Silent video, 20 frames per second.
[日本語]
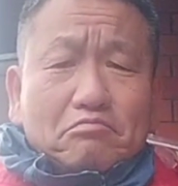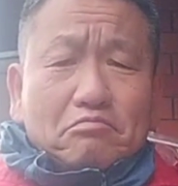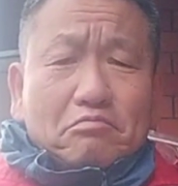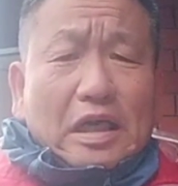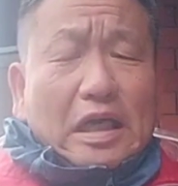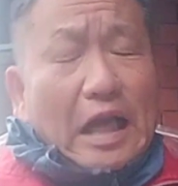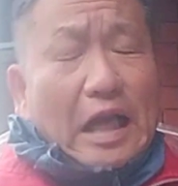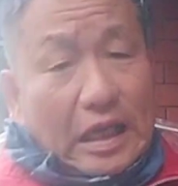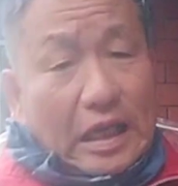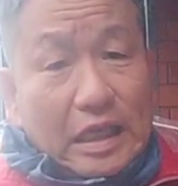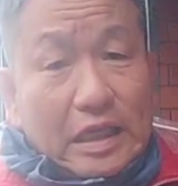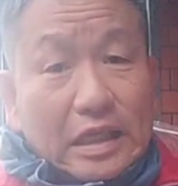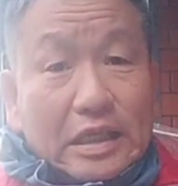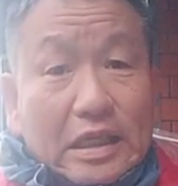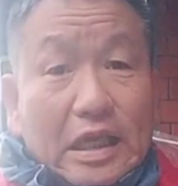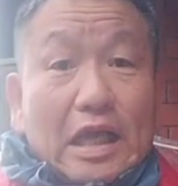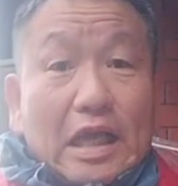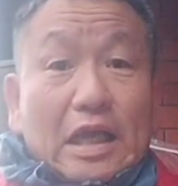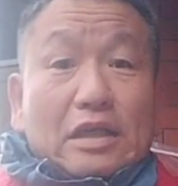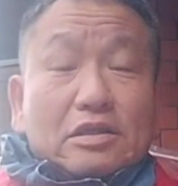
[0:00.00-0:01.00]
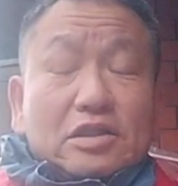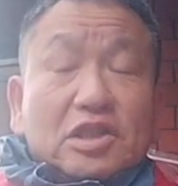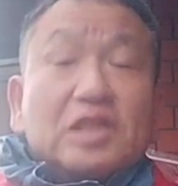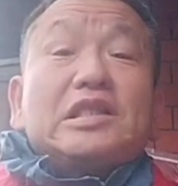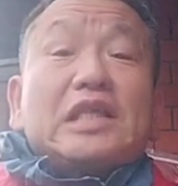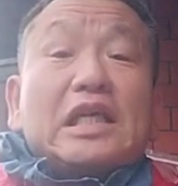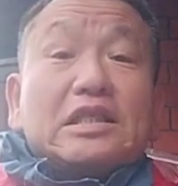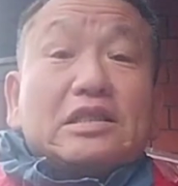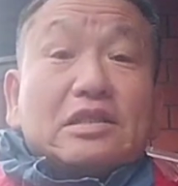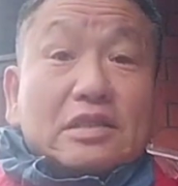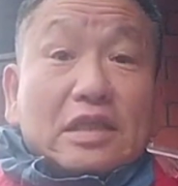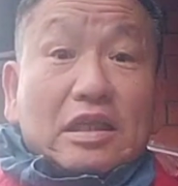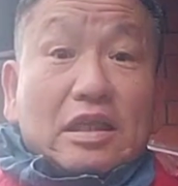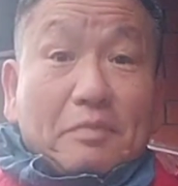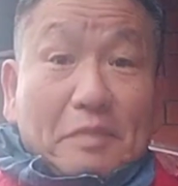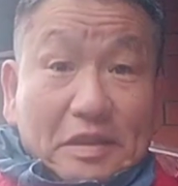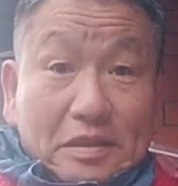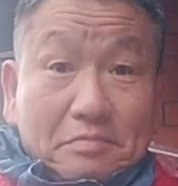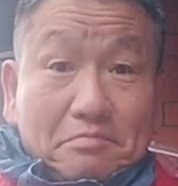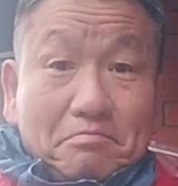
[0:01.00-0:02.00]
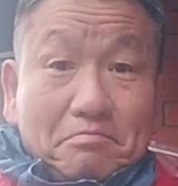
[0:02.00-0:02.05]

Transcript: まあ、かなりね神経質になってます